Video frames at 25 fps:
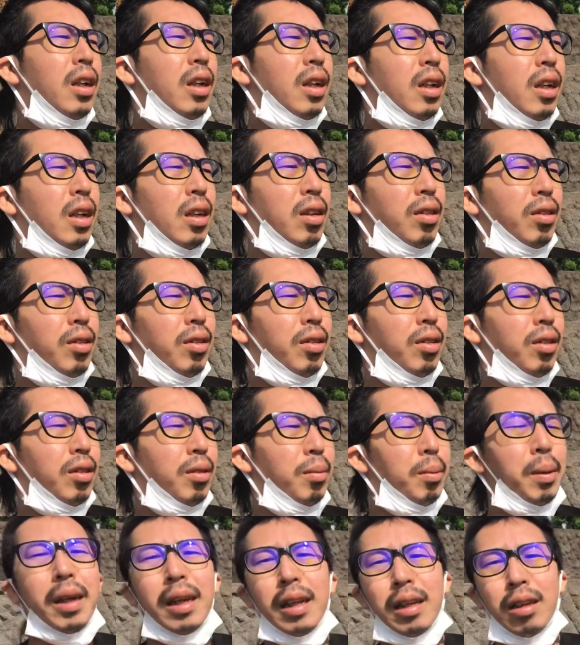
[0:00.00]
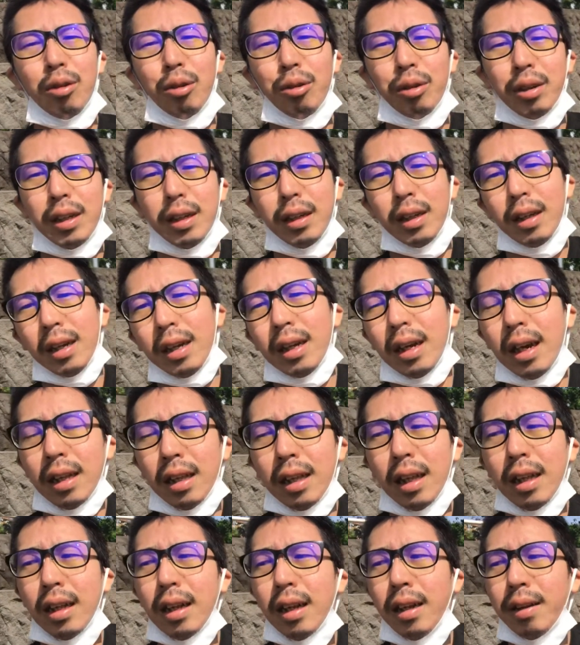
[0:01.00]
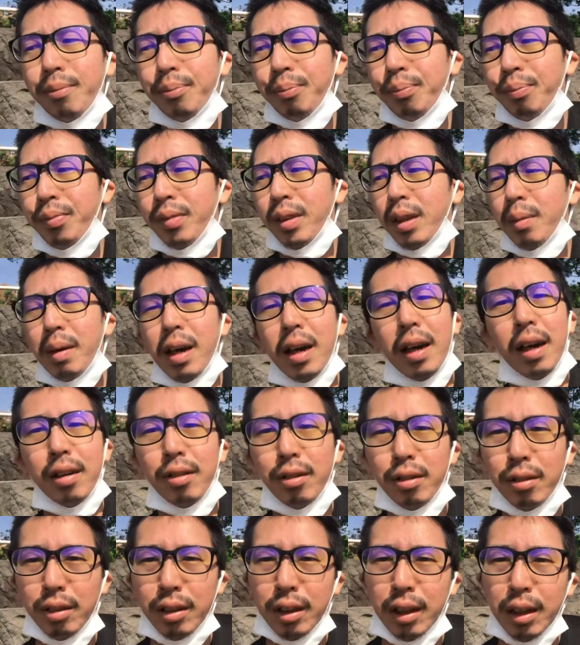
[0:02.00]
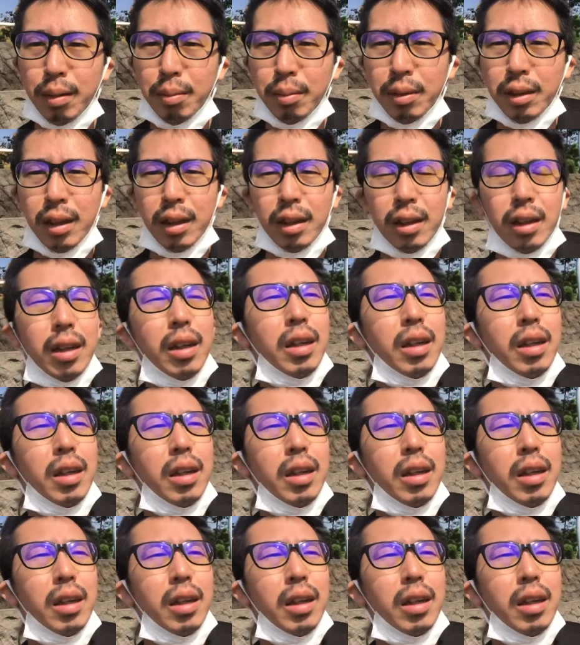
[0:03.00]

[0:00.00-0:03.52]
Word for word: えっとまあね、陽気な方で、まあ、明るくてみたいな。